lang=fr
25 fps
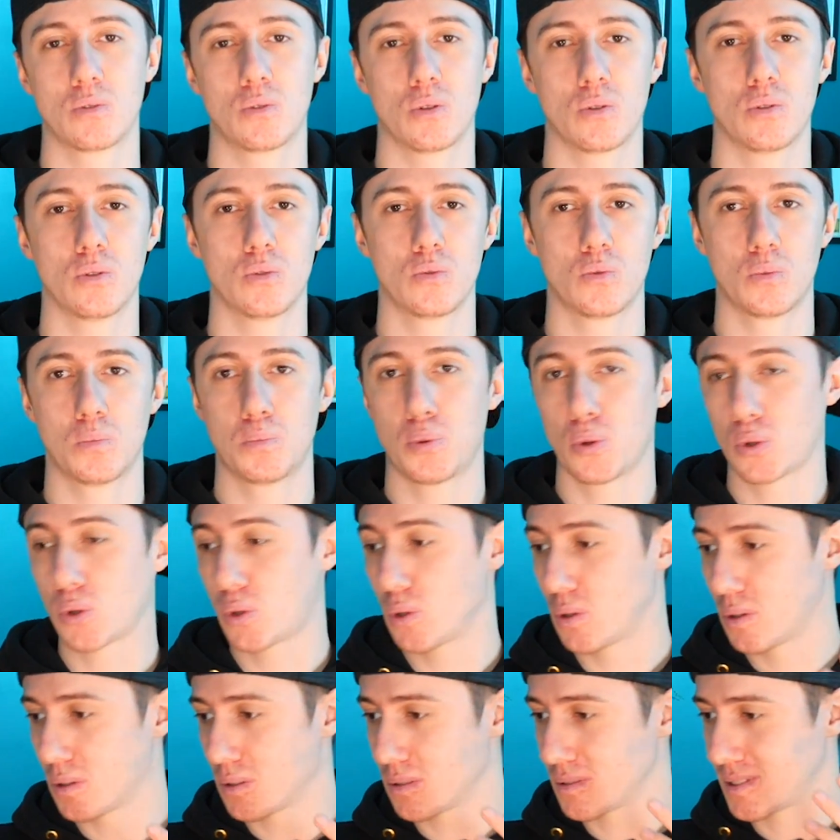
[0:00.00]
autour de nous pour
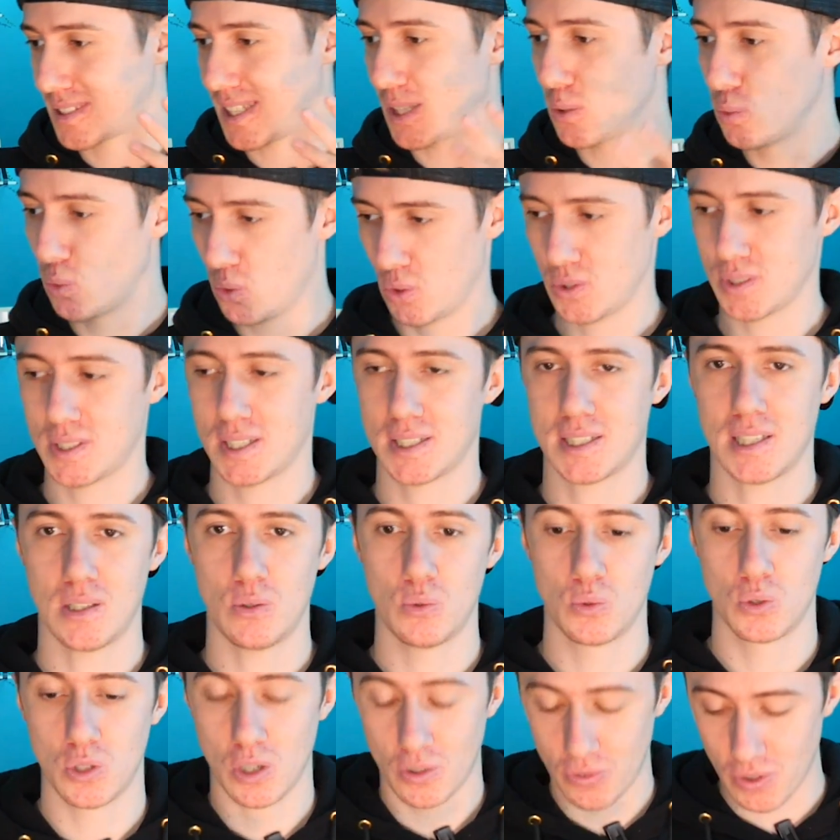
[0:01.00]
que ça nous lance des
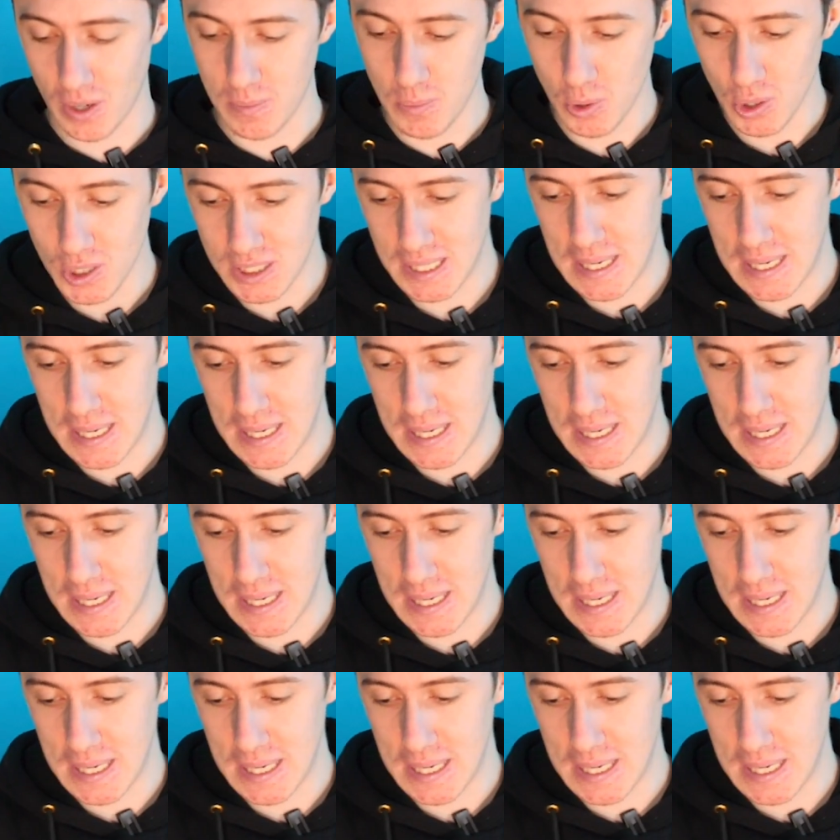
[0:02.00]
cailloux. Genre vraiment,